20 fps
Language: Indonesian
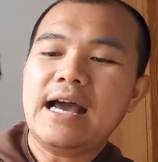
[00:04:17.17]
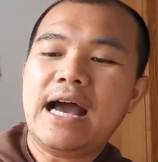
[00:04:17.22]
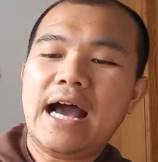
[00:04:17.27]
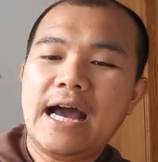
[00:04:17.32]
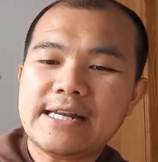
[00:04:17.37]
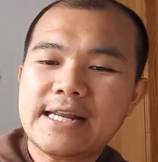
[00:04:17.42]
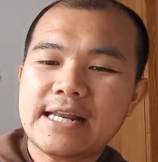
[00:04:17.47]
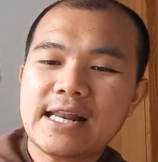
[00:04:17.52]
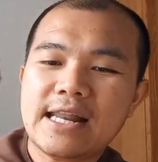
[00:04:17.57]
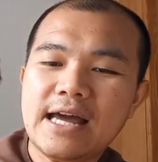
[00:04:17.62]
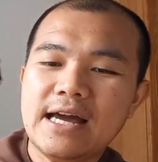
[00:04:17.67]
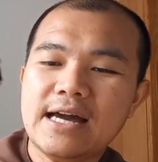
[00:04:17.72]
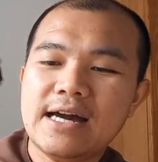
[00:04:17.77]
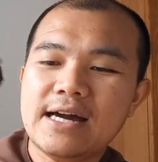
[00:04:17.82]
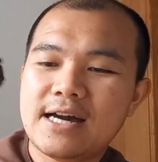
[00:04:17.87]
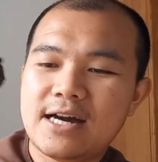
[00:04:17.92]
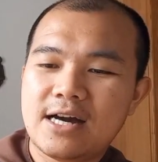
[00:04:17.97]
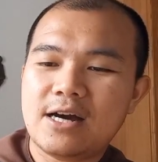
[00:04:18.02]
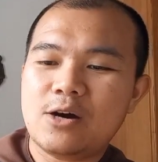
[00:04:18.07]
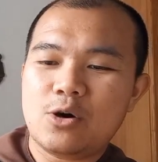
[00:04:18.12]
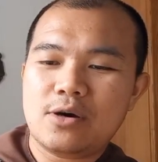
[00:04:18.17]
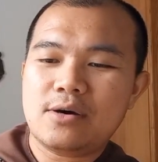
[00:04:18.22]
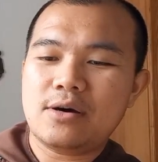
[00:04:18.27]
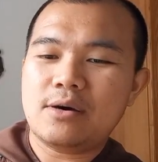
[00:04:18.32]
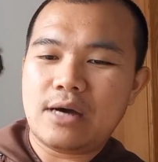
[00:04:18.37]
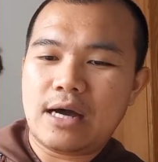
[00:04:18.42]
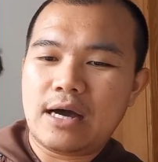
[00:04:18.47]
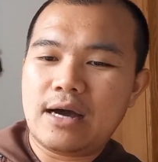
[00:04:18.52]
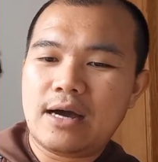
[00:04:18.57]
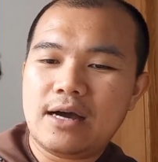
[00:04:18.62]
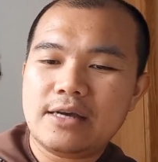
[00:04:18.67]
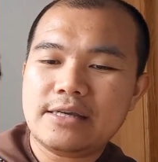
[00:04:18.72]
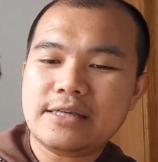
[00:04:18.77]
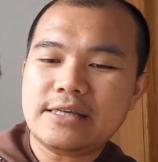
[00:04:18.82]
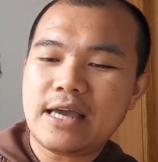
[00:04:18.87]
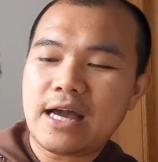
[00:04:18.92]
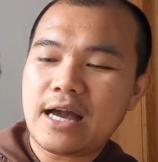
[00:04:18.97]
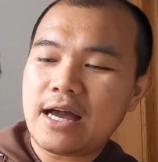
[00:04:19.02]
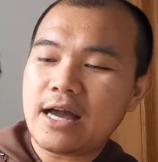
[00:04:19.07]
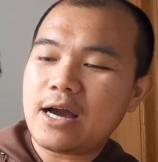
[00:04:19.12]
adalah eh,
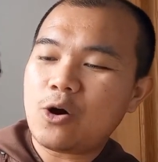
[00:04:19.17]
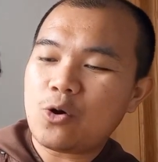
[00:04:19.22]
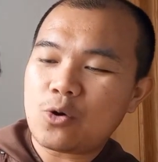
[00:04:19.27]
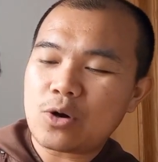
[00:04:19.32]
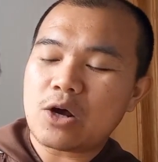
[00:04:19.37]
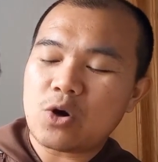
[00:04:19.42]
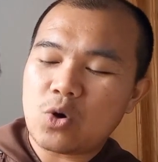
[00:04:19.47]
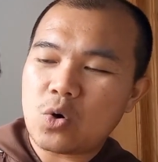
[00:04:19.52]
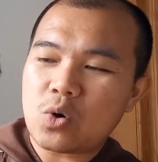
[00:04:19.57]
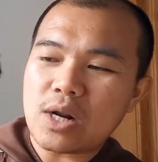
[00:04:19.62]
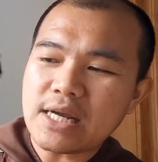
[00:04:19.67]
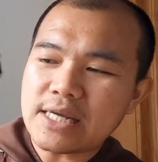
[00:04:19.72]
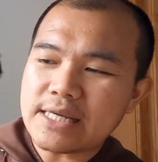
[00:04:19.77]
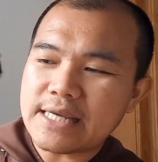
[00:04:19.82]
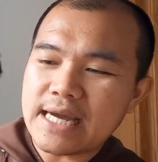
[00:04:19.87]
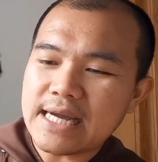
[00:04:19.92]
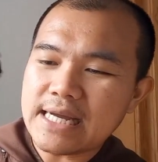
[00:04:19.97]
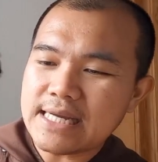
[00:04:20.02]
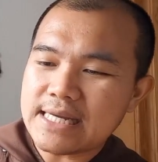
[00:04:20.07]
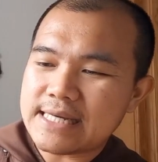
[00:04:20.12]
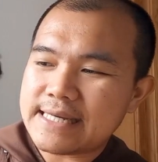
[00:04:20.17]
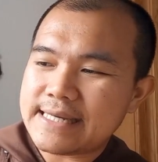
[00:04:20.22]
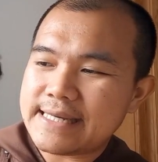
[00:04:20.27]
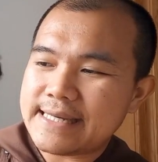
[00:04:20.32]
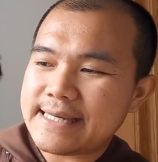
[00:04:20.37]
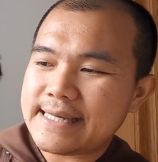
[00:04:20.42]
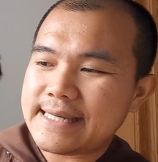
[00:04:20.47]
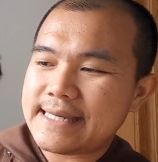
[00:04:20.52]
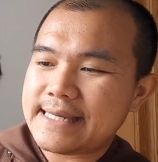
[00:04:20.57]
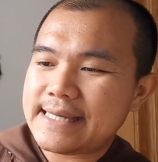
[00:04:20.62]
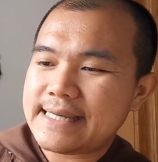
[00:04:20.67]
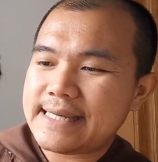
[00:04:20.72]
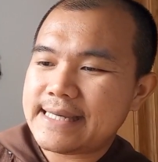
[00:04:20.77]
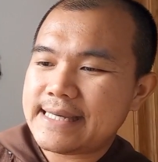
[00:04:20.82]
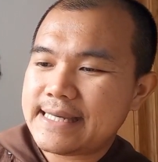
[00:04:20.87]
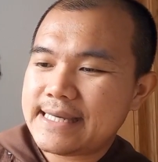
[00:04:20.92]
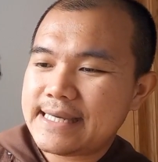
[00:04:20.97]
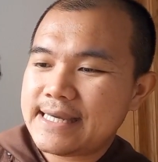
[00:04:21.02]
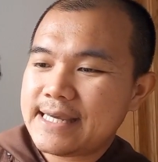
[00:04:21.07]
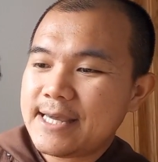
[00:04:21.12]
ya orang-orang yang
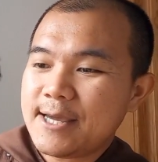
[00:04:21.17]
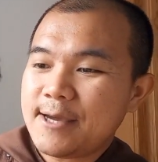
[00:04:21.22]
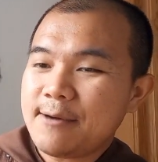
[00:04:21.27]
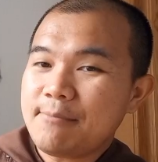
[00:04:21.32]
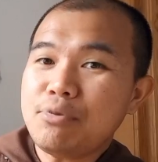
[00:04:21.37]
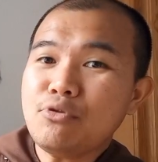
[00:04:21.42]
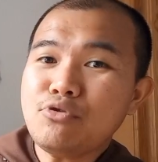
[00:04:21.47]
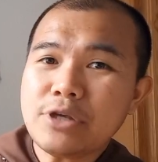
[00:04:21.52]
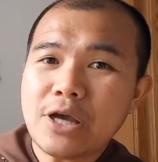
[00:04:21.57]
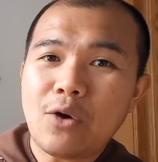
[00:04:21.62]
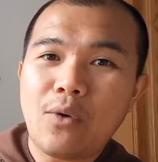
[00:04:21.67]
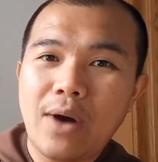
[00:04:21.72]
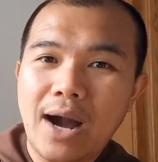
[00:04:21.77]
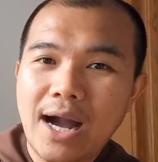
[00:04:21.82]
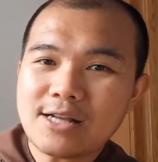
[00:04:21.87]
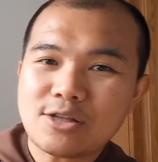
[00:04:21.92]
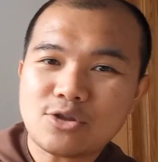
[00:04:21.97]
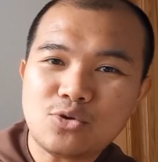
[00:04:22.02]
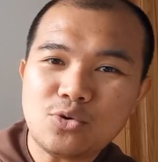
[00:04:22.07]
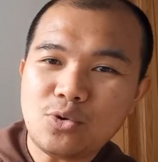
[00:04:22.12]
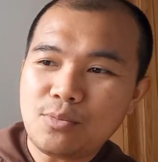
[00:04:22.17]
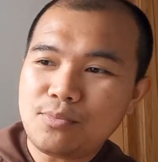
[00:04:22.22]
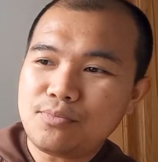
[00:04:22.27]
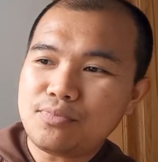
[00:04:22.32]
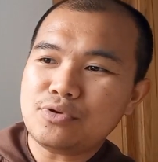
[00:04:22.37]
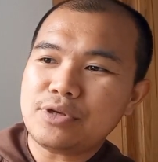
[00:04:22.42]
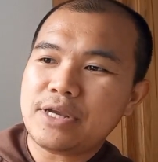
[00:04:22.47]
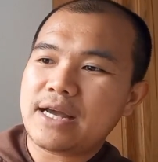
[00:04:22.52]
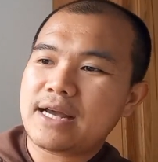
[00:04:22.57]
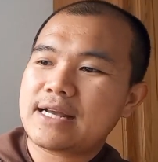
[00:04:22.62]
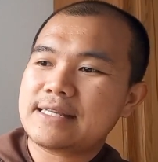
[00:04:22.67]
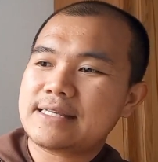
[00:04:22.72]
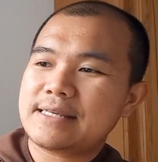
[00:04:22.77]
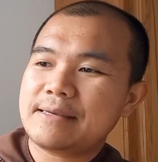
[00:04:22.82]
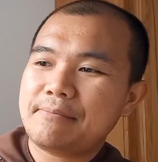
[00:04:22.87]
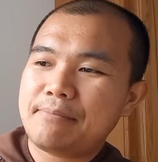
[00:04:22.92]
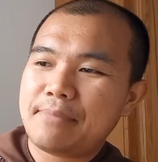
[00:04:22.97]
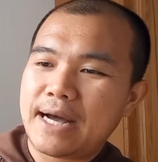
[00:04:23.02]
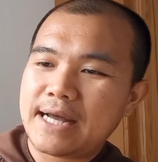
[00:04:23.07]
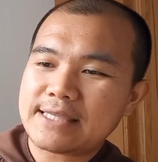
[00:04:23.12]
eh, punya waktu, punya
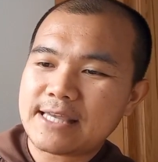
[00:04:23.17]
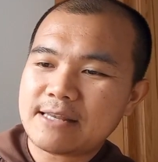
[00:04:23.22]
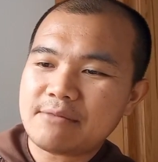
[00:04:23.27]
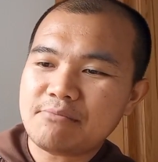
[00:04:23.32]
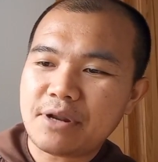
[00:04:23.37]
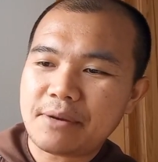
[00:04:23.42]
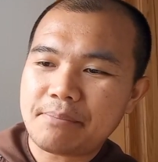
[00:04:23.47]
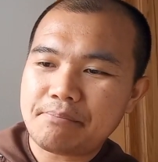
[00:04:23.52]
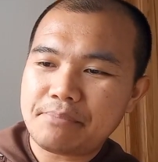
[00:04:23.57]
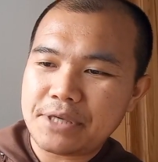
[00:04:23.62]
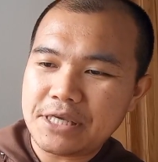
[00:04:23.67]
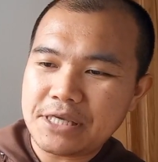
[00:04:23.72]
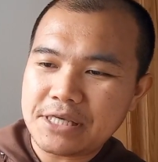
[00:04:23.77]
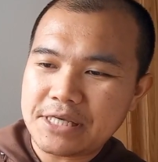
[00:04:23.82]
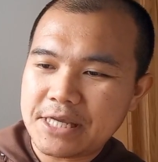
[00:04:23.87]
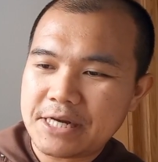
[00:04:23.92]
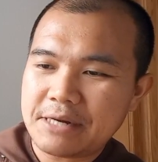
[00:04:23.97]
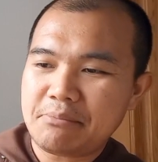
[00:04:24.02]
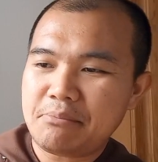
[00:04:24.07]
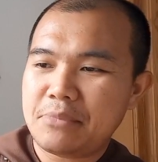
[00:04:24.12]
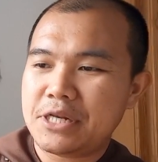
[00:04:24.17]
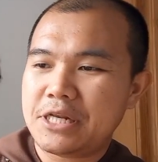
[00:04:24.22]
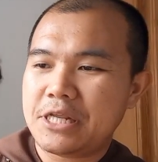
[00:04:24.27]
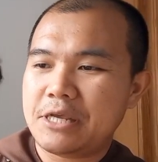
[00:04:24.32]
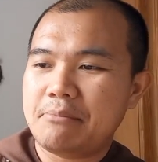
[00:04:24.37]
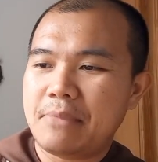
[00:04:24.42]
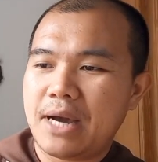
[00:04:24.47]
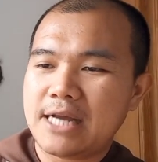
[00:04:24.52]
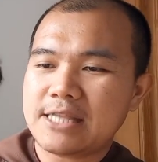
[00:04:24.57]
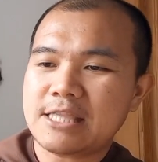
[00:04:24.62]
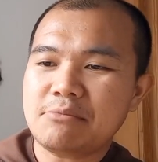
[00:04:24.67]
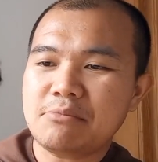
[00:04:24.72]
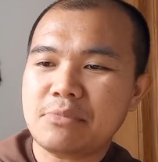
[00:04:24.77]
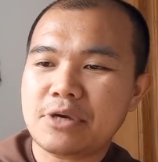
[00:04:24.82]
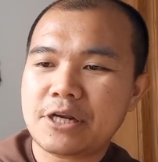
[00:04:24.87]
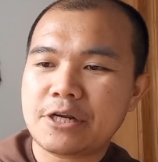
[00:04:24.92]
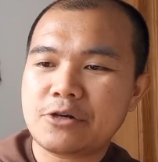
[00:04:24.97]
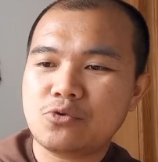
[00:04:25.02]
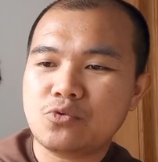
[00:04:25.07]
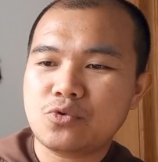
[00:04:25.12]
kesempatan berpikir, menikmati,
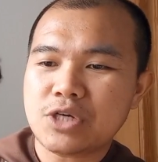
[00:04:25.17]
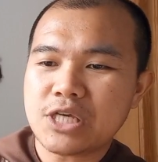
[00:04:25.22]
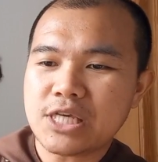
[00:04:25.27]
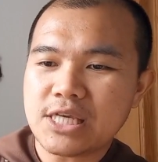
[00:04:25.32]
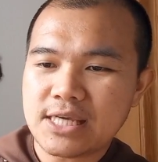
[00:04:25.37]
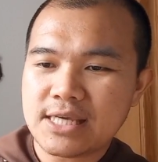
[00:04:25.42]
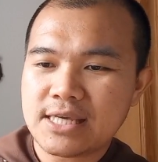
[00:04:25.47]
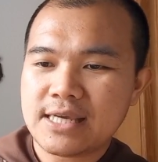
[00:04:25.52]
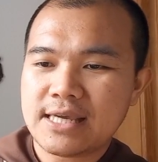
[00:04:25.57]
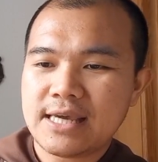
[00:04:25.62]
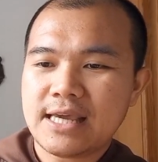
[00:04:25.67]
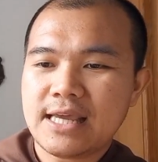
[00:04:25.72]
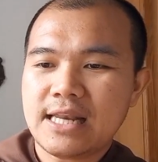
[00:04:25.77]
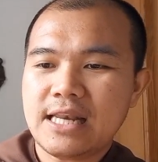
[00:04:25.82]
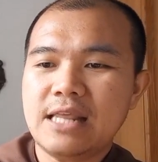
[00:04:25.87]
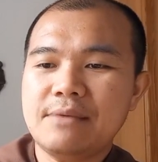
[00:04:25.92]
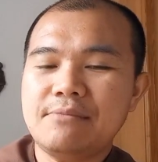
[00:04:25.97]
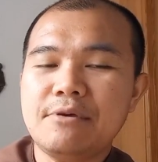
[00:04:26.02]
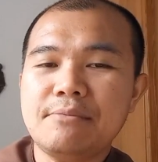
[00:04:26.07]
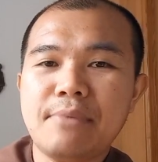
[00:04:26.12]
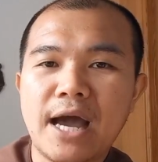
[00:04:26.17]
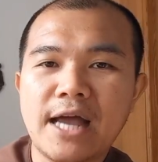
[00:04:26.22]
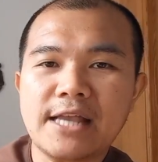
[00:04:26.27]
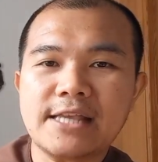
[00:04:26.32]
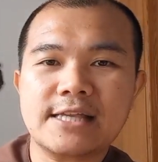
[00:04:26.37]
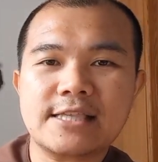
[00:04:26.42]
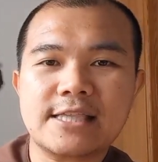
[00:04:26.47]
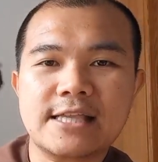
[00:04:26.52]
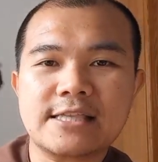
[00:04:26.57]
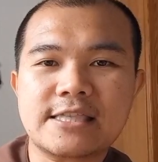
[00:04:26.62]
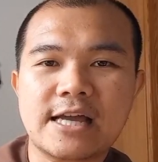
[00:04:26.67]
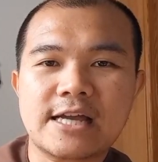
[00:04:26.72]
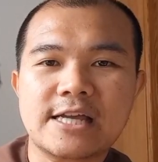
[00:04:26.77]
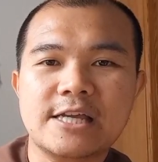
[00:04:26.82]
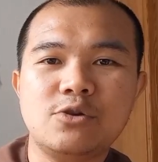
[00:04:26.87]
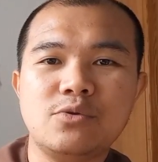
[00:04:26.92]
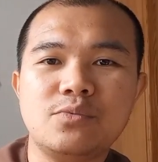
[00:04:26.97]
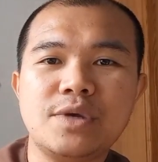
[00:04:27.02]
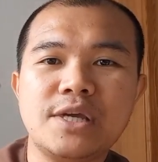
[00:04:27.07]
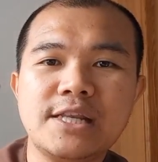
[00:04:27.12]
merenungi lebih banyak tentang
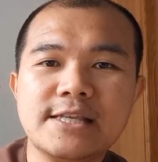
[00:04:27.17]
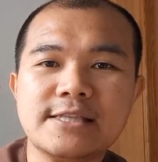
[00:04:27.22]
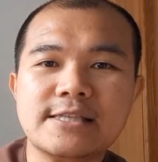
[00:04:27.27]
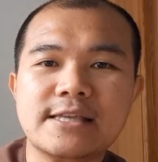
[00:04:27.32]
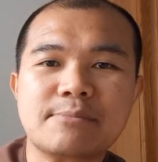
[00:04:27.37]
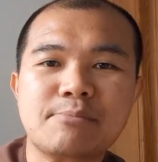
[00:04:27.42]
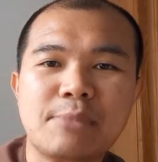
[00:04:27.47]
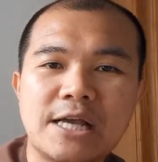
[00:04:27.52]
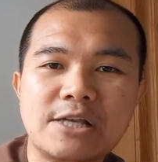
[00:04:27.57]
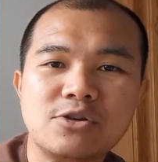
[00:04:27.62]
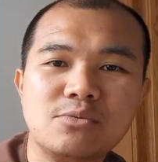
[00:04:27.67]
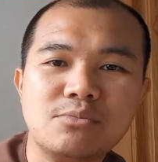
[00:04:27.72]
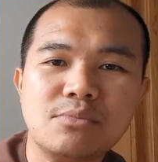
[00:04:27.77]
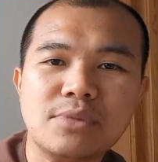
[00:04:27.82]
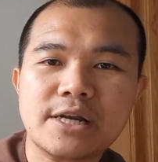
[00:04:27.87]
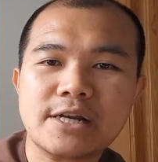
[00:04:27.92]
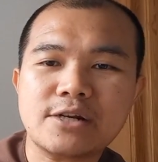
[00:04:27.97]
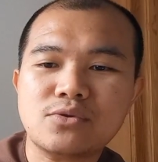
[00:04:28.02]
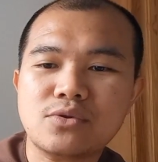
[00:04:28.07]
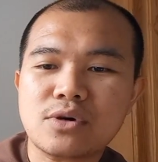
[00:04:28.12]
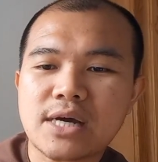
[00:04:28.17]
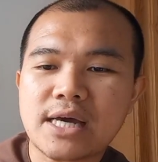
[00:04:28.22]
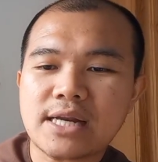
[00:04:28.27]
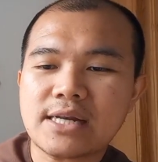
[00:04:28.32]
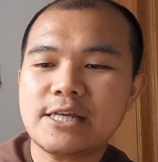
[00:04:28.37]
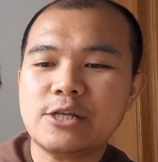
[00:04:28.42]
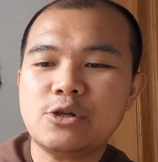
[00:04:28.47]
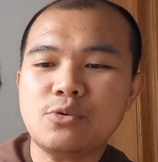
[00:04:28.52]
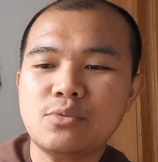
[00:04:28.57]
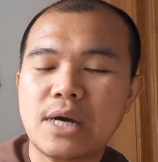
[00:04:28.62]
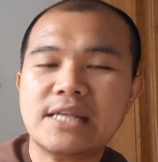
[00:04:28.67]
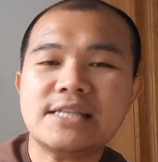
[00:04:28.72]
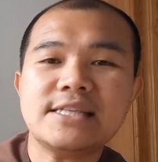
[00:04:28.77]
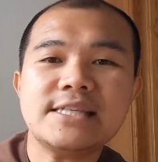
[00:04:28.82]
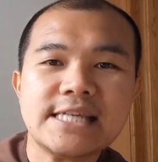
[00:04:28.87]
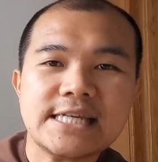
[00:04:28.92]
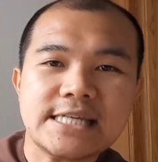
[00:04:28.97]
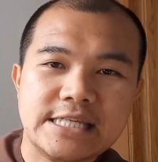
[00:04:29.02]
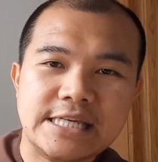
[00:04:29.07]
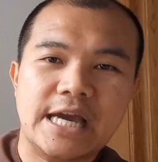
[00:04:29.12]
hidup ini termasuk merenungkan hidup
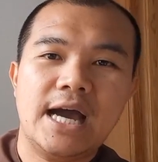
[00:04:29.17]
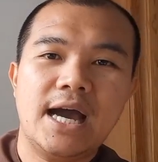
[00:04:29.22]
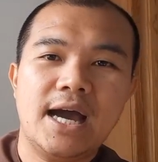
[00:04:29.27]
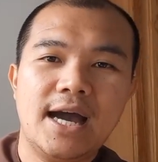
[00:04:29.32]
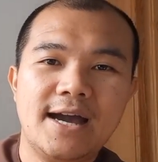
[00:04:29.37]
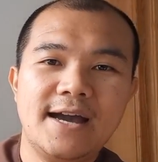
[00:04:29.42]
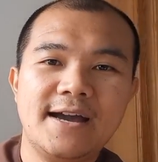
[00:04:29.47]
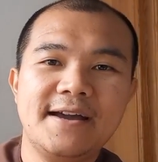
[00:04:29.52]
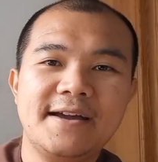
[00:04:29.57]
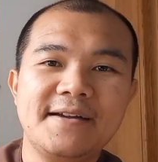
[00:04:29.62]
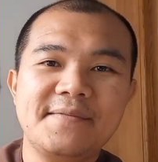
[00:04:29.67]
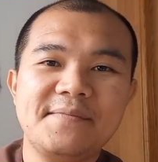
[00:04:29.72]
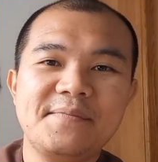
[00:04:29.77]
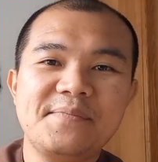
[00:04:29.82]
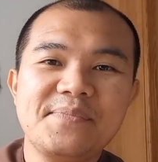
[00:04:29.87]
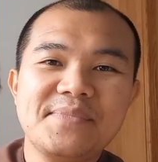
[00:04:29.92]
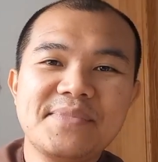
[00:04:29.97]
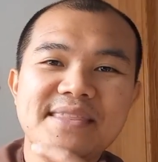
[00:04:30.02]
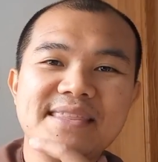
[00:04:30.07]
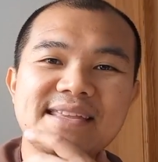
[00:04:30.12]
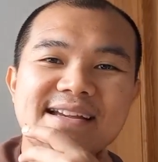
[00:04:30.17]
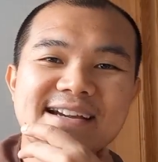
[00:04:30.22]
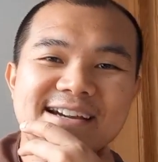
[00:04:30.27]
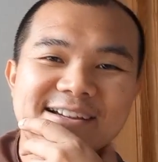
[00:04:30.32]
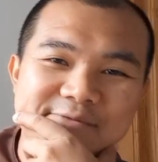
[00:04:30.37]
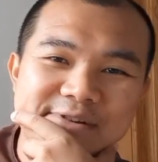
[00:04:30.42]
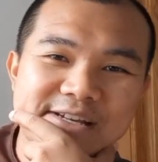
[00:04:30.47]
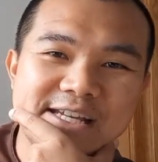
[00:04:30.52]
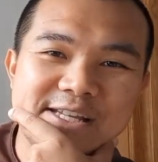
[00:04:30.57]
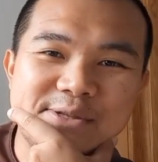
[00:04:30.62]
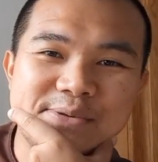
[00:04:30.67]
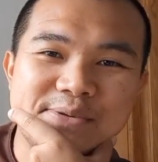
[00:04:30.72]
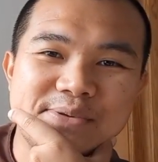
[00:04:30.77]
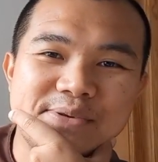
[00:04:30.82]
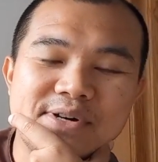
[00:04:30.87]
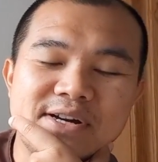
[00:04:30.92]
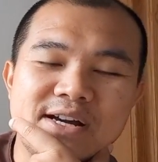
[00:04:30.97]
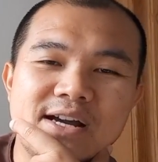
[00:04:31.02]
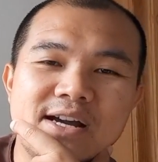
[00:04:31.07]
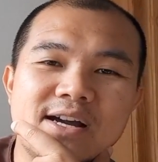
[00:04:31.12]
anjingnya. Kan begitu.